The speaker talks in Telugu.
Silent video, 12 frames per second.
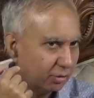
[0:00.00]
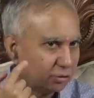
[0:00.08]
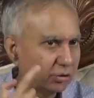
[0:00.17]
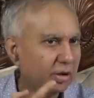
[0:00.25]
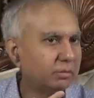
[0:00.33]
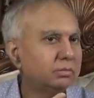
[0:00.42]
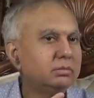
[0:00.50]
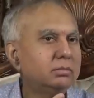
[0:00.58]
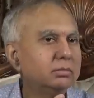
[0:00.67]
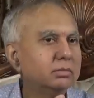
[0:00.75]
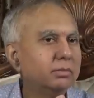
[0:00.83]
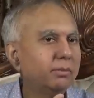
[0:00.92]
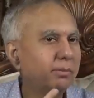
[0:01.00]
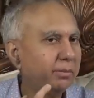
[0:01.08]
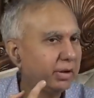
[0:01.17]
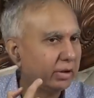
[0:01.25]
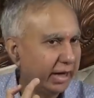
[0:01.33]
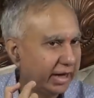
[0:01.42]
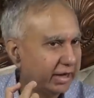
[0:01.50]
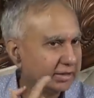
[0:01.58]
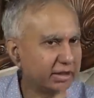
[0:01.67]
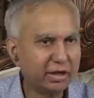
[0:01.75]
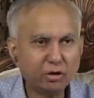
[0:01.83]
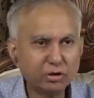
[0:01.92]
రుద్రం మీకు
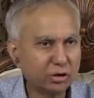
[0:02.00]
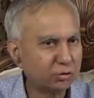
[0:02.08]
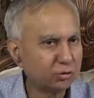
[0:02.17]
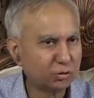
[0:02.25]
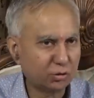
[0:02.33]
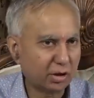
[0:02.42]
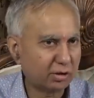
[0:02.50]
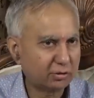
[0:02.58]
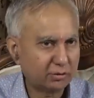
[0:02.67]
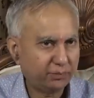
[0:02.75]
ఏకజటలో చదువుతున్నారు